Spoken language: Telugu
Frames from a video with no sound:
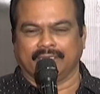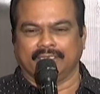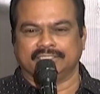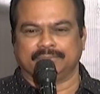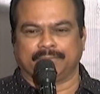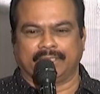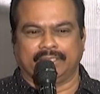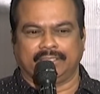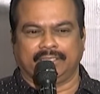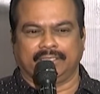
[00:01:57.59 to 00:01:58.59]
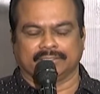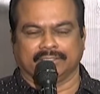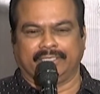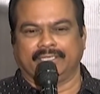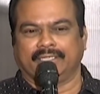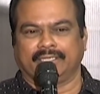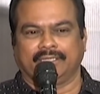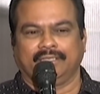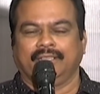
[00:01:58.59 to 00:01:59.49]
నన్ను ఇన్స్పిరేషన్ ఏంటంటే